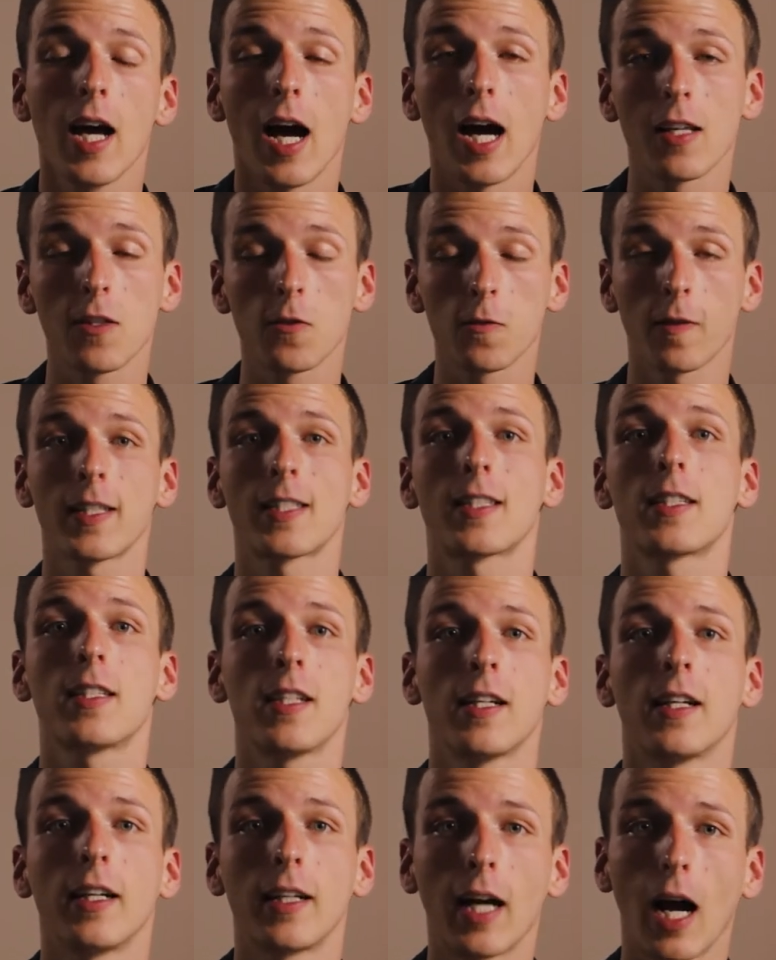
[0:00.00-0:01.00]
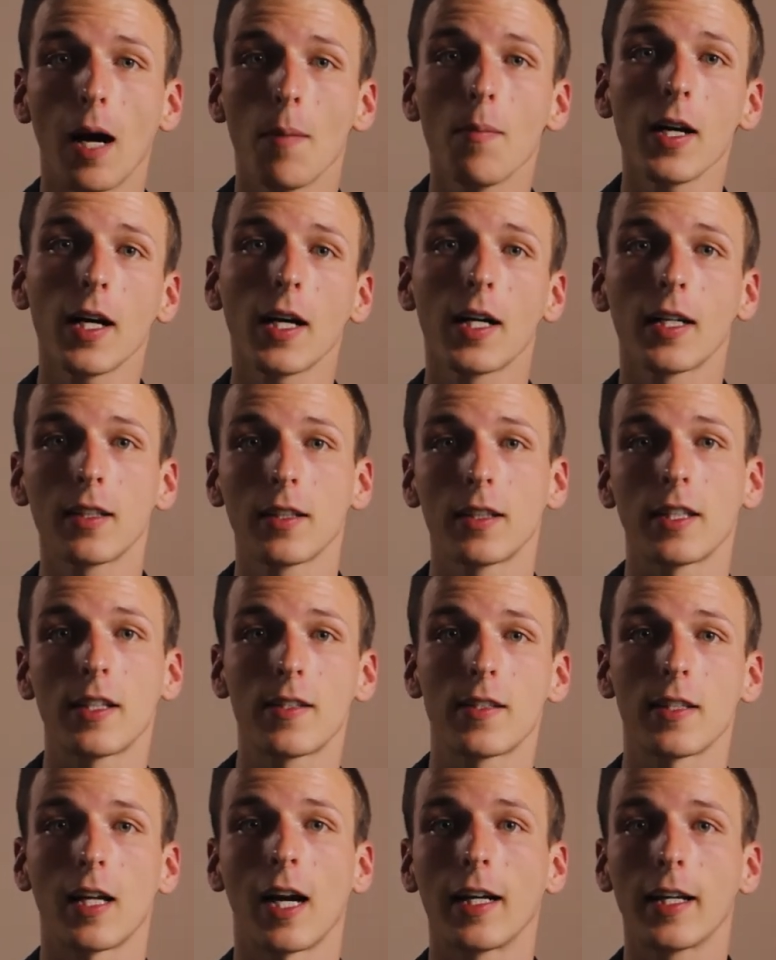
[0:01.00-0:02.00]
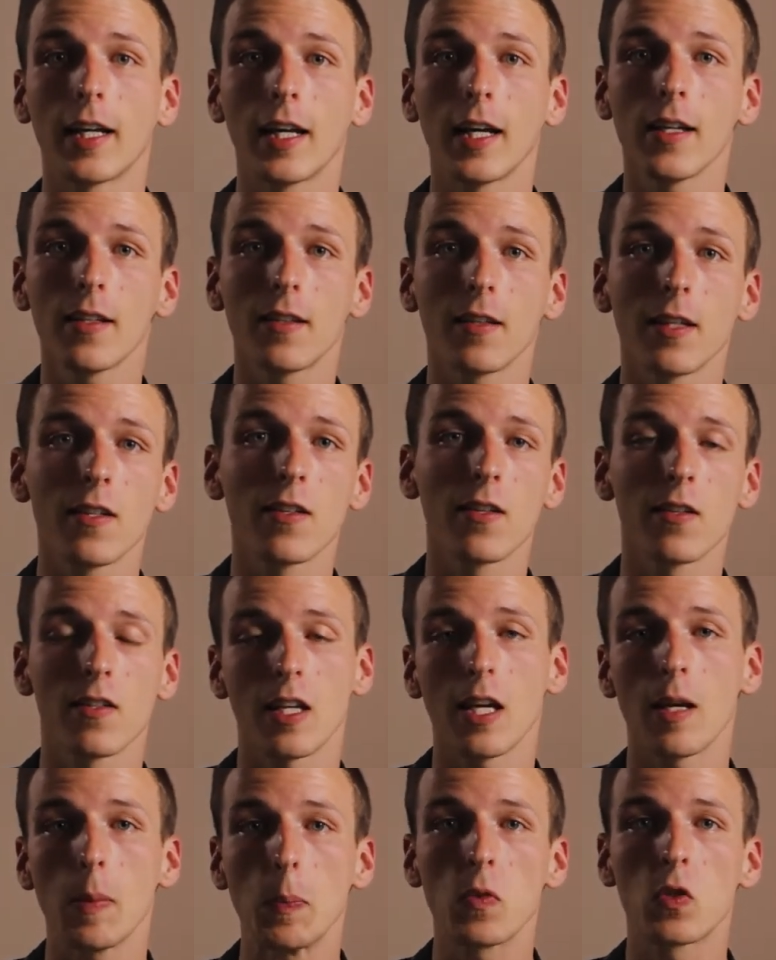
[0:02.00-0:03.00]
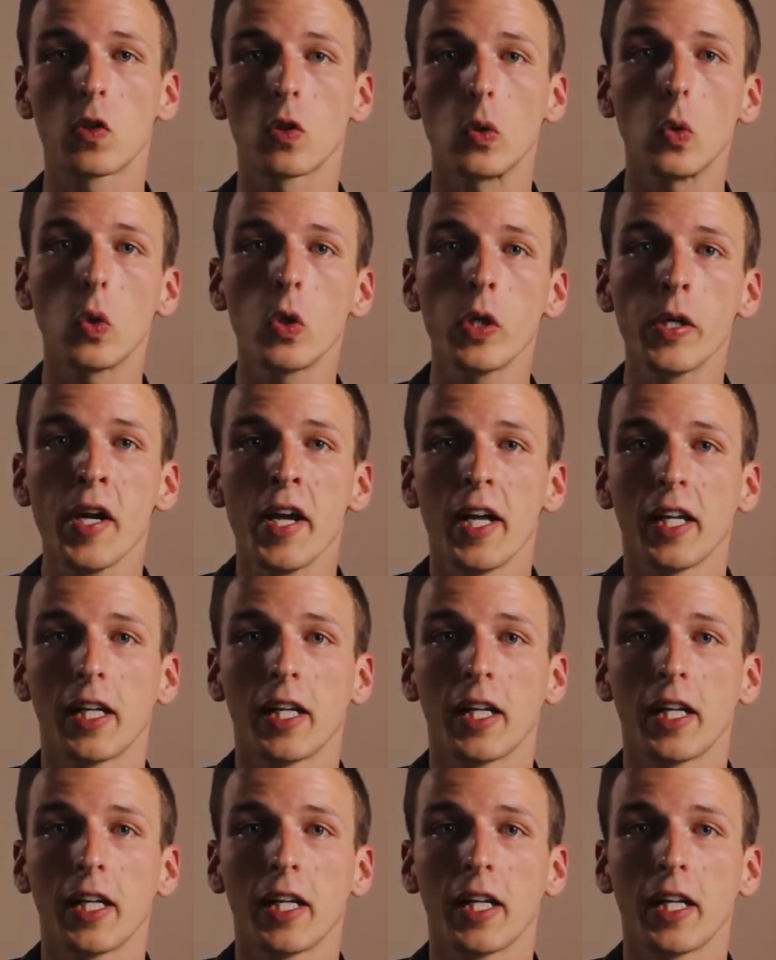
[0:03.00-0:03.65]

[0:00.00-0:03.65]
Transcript: Also was die Kamera jetzt angeht, ist es eben so,